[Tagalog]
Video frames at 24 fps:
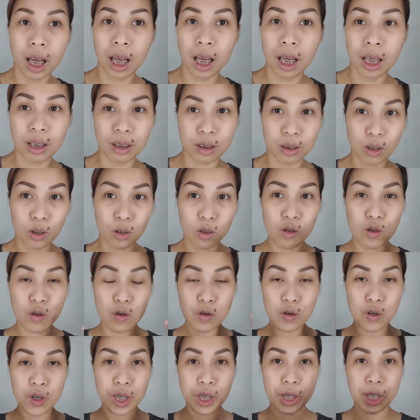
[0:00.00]
So, kung
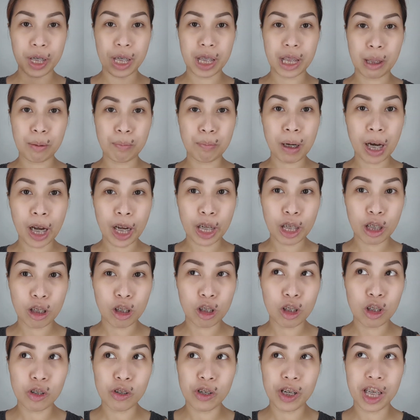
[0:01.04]
hindi pa
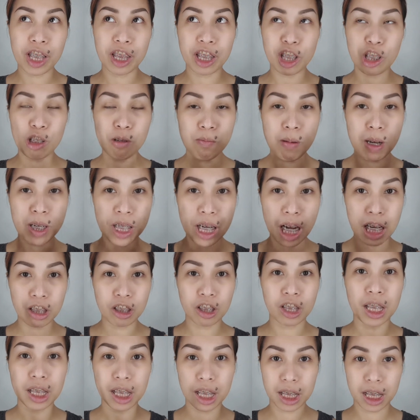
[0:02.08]
kayo, kung hindi nyo
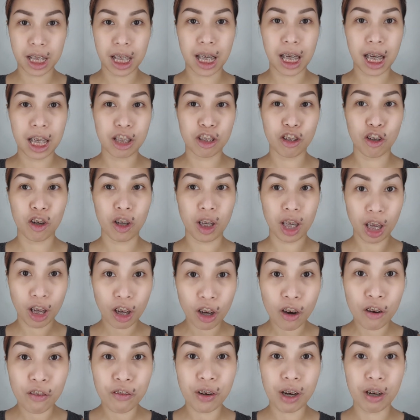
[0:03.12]
masyadong natitigan yung
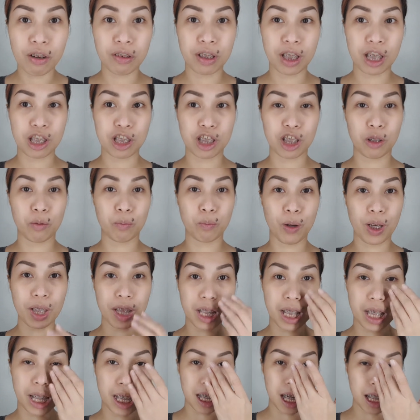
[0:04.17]
Kiko Foundation,
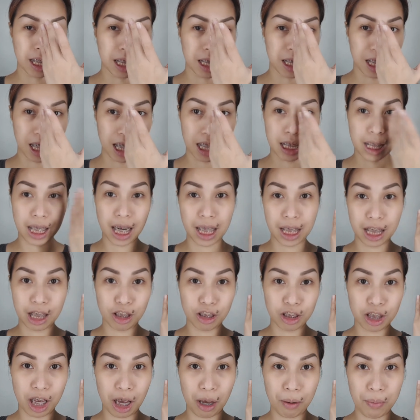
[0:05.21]
pwede natin siya itry dito
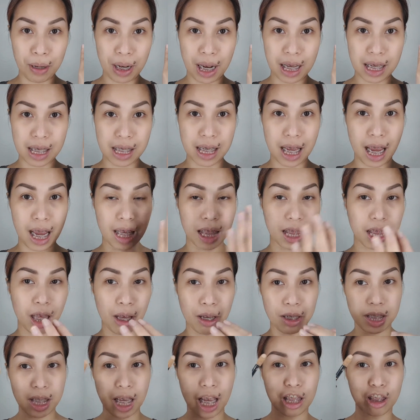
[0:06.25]
sa kabilang side.
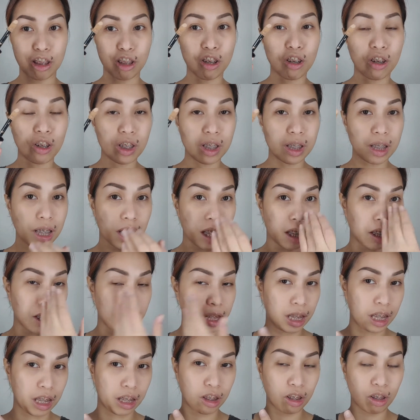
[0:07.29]
Tapos, etong concealer
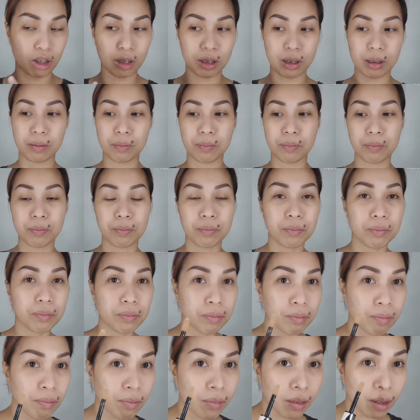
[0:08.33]
dito.
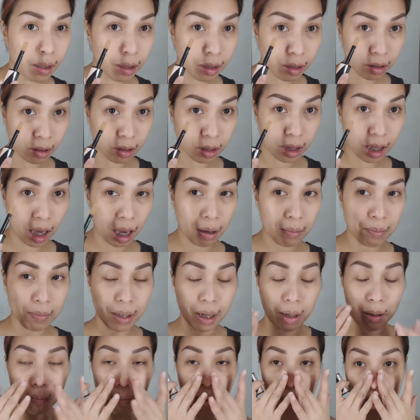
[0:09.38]
So, sab
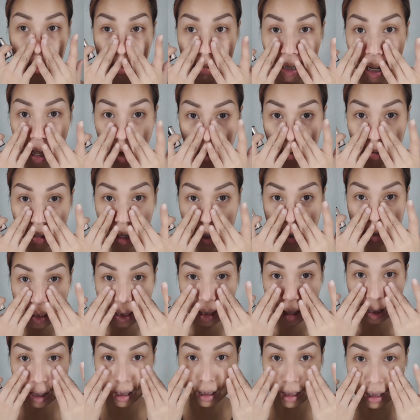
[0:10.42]
nag, ano na ako guys
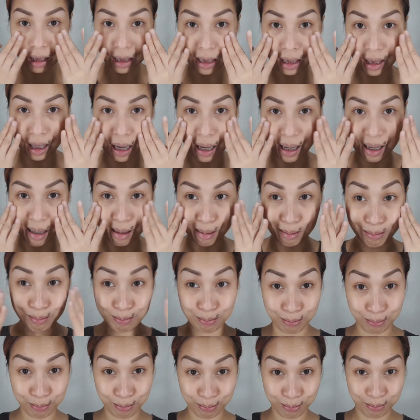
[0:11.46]
ha, nag,
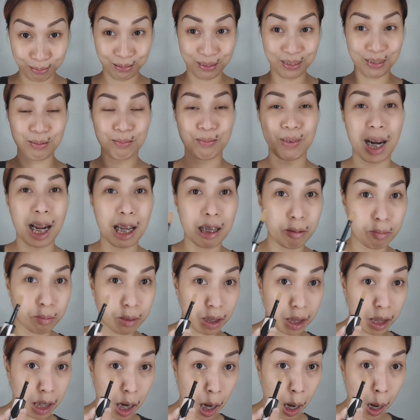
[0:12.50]
um,
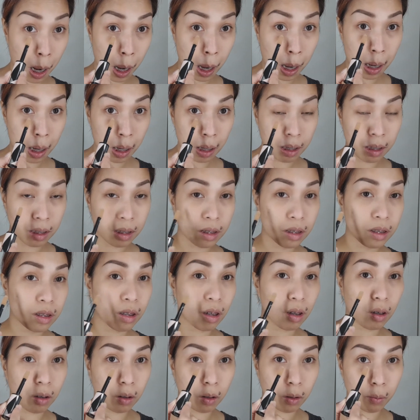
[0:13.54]
primer.
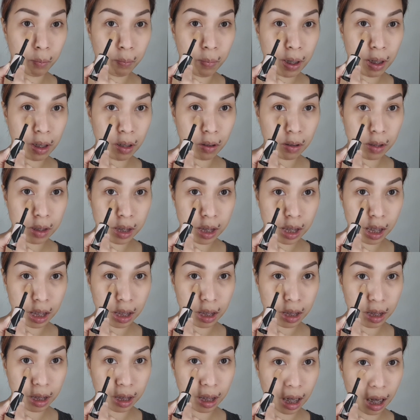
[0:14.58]
So, pag
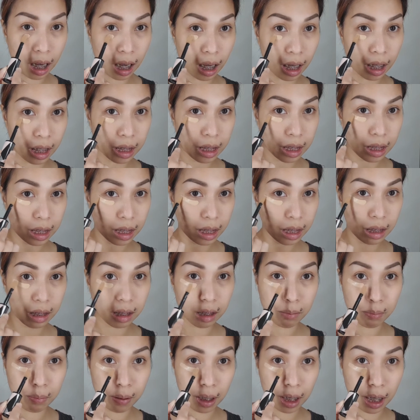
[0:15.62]
concealer guys,
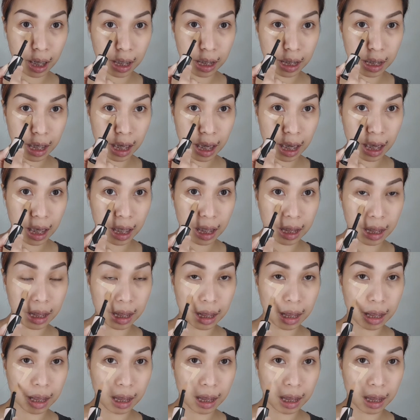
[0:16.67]
di ba ganyan?